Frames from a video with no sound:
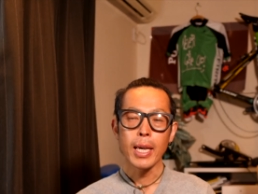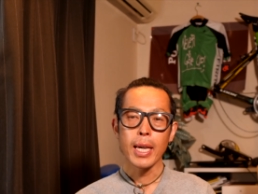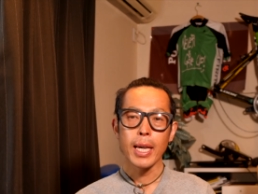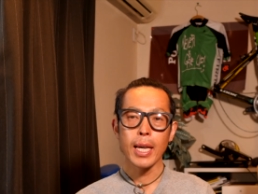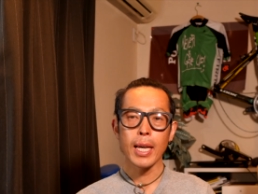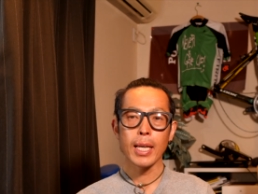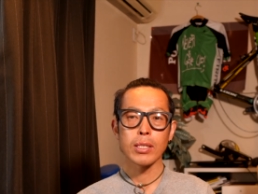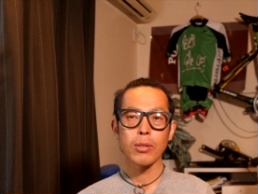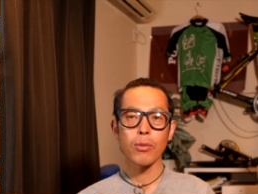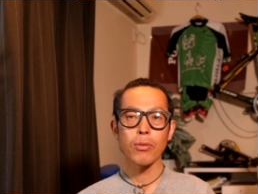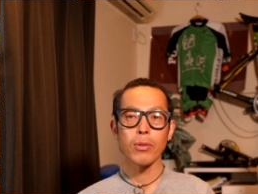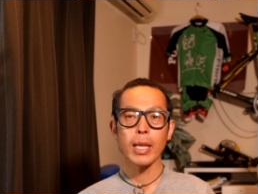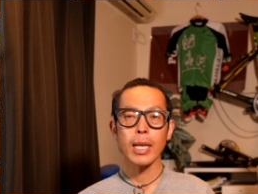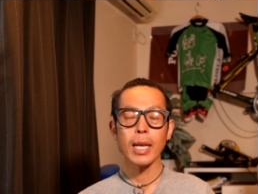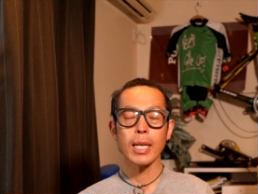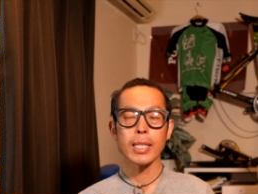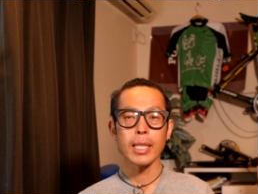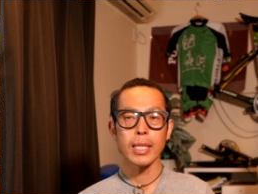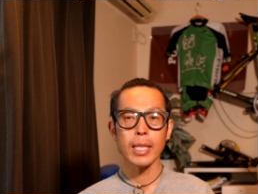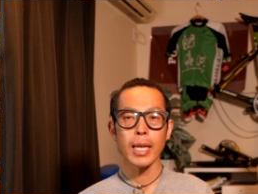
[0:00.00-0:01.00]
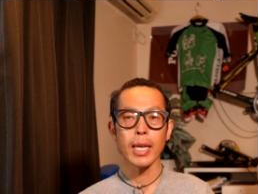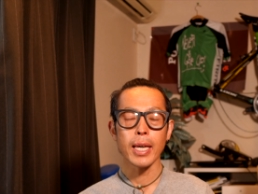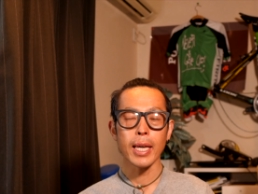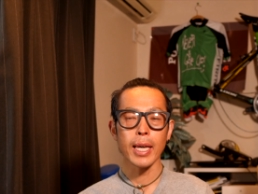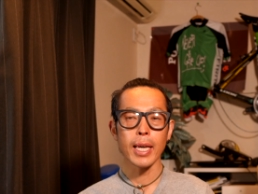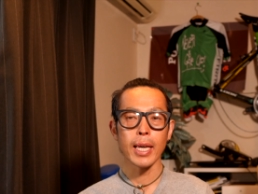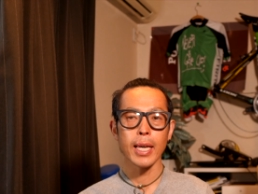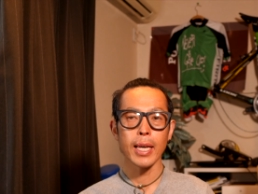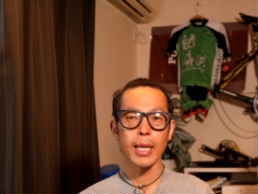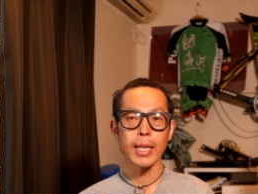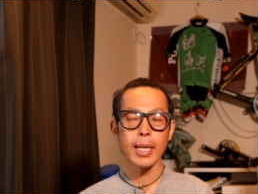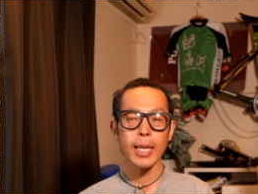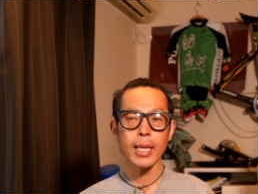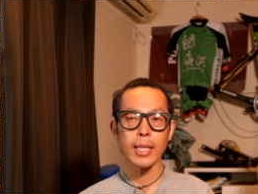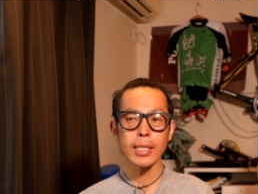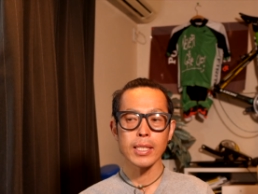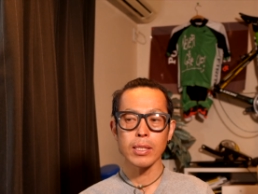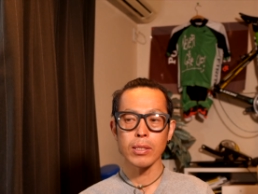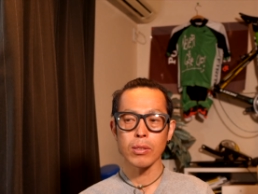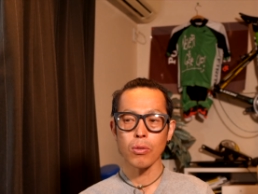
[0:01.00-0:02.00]
えー、その中でね、えー、
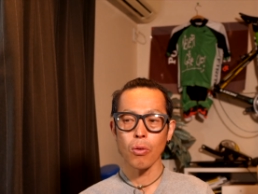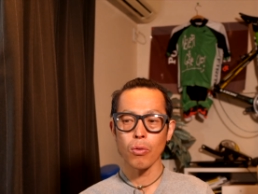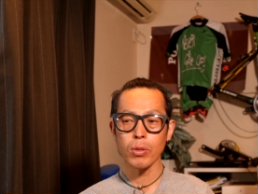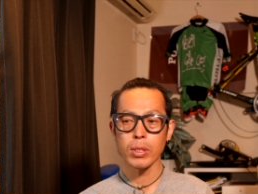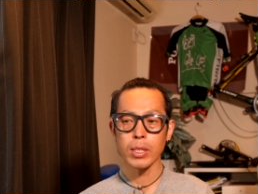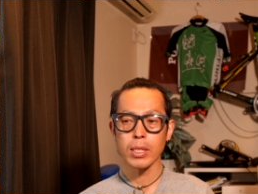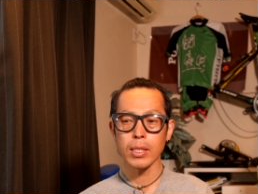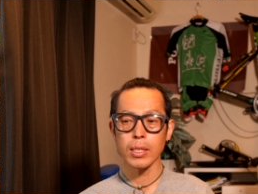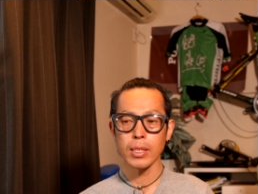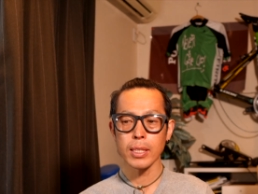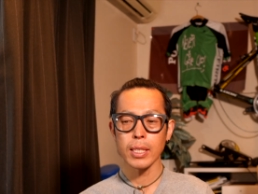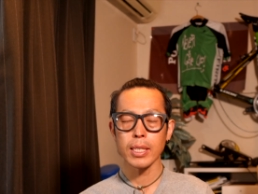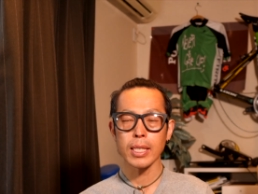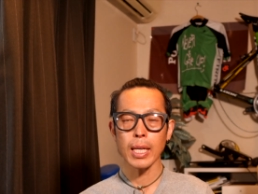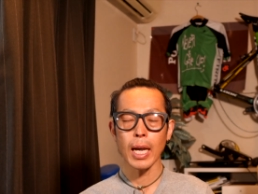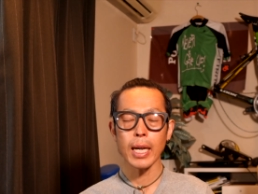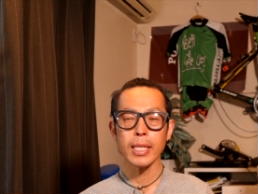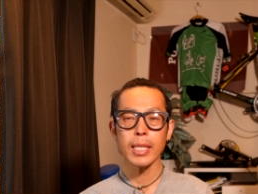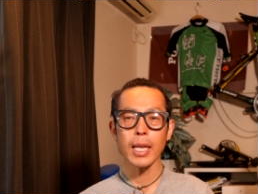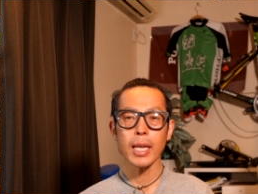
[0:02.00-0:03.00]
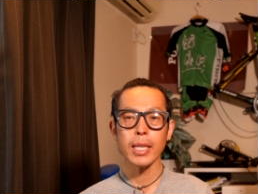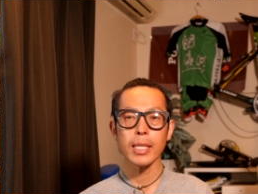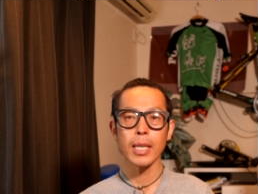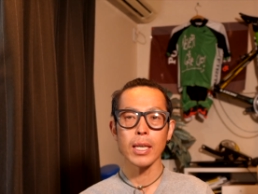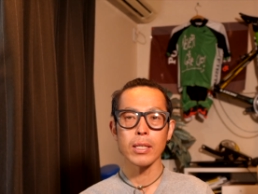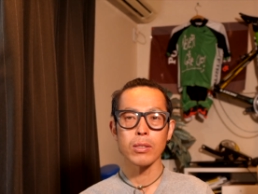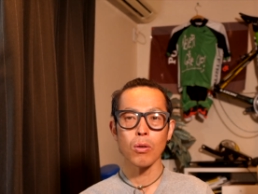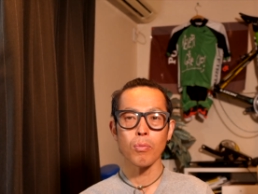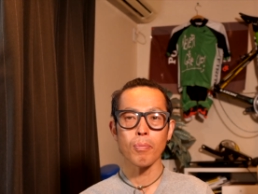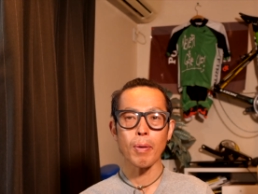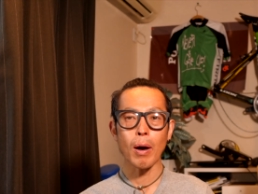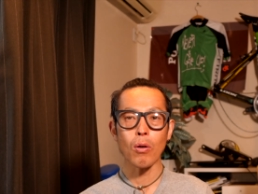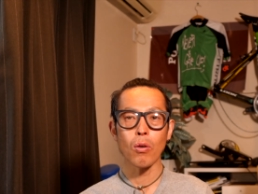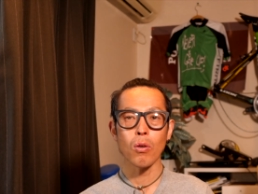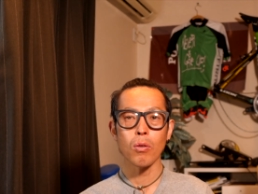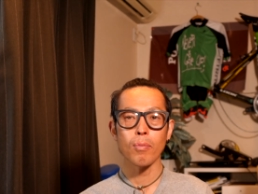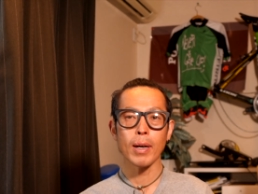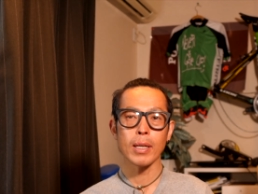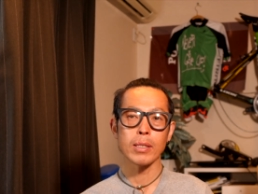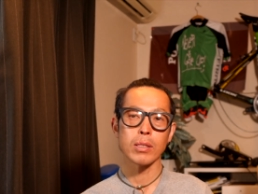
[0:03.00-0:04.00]
レース当日に最大限の
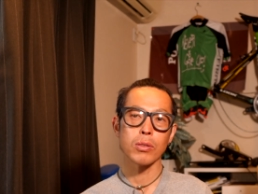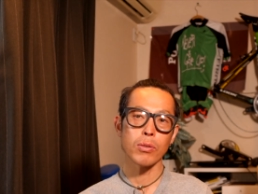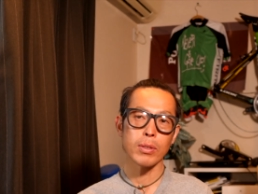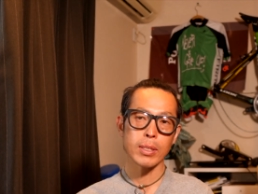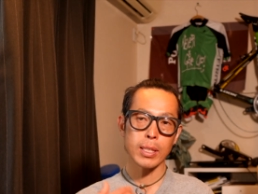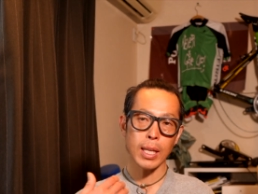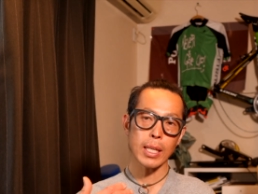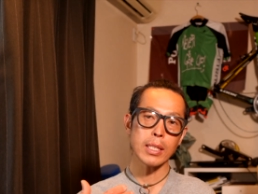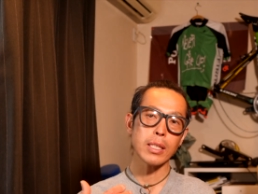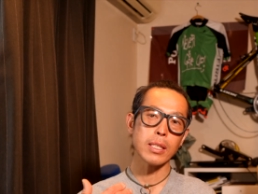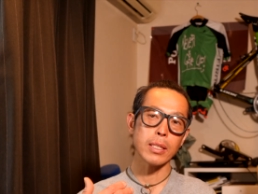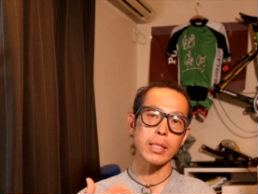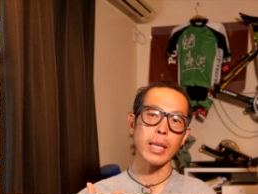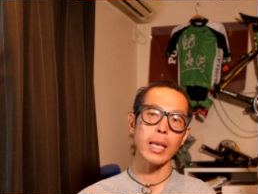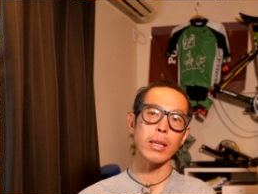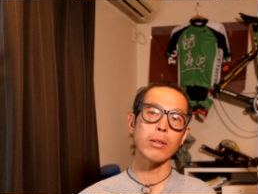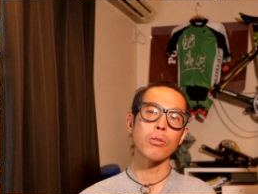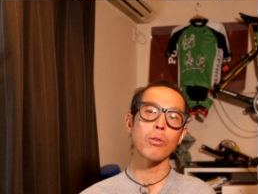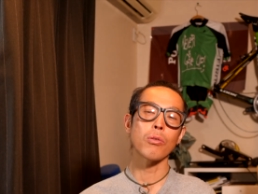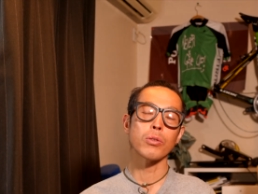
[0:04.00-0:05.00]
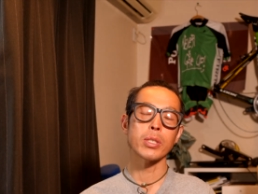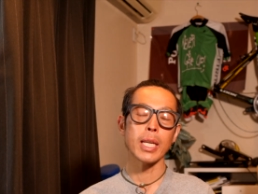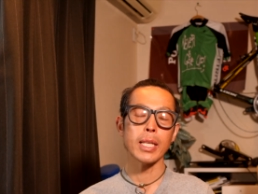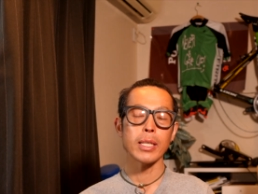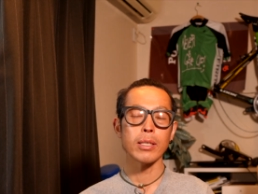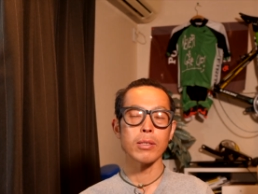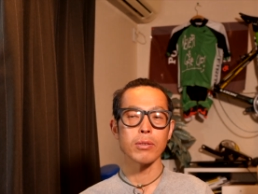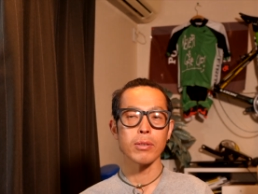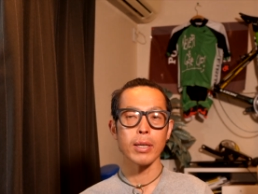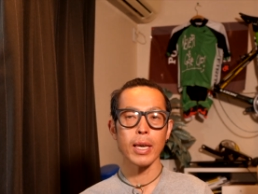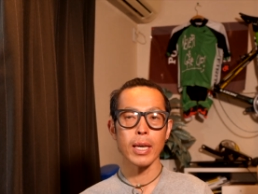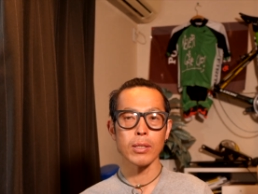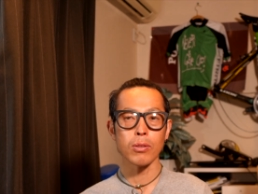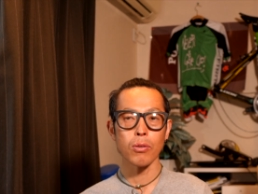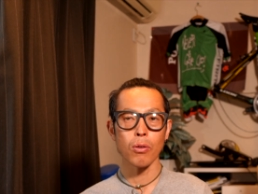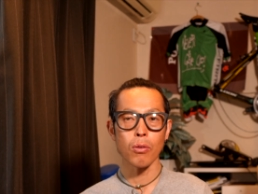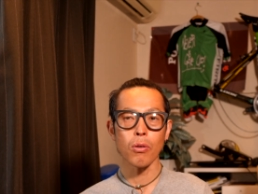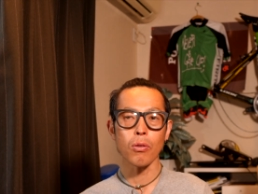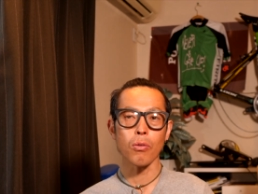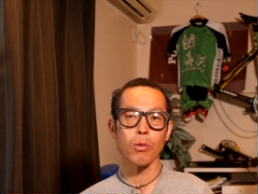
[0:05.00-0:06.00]
パフォーマンスを出す
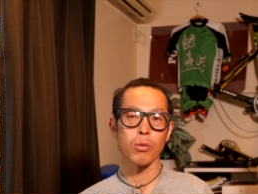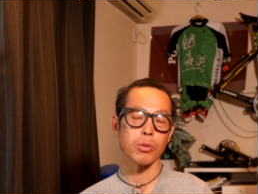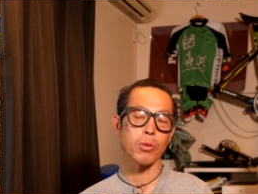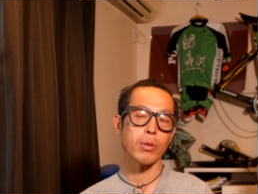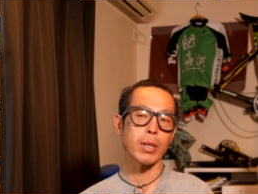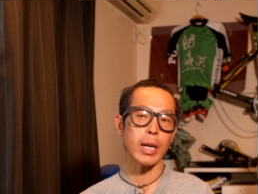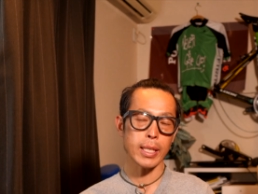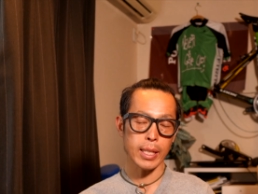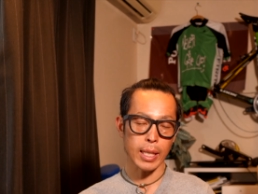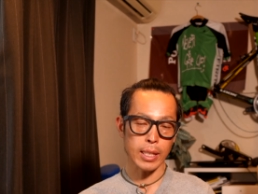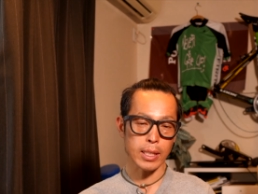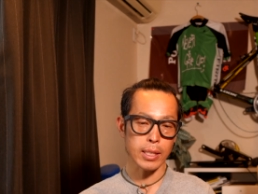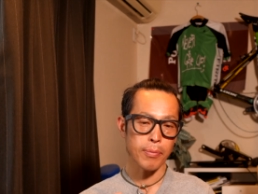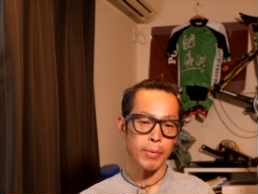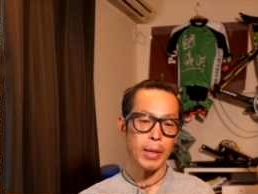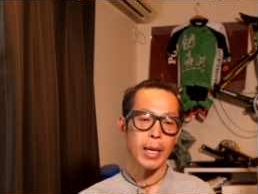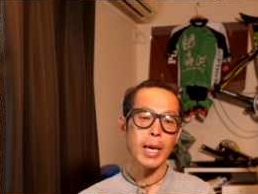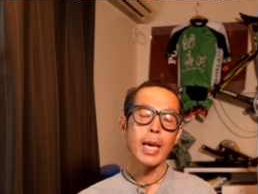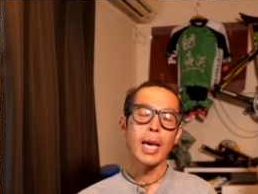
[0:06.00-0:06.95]
エルゴジェニックエイドをご紹介です。